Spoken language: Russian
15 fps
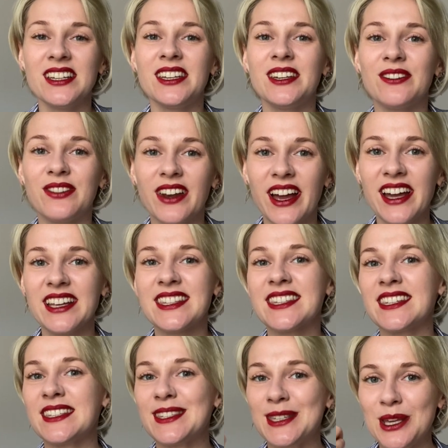является
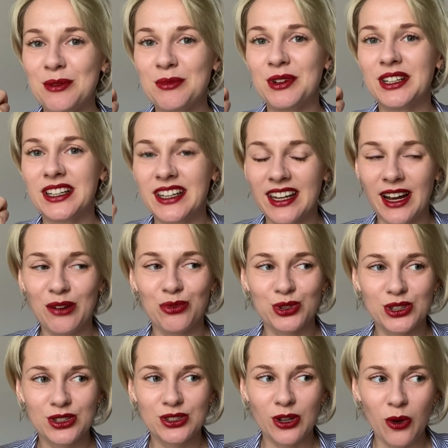темой для
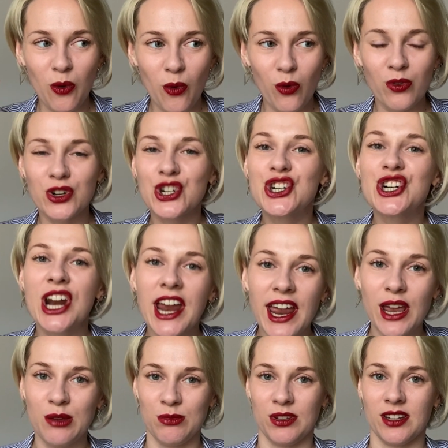вот такого
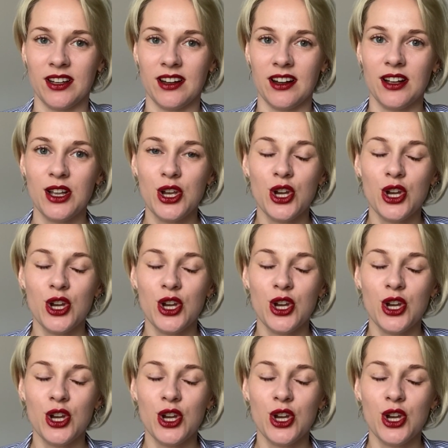шейминга,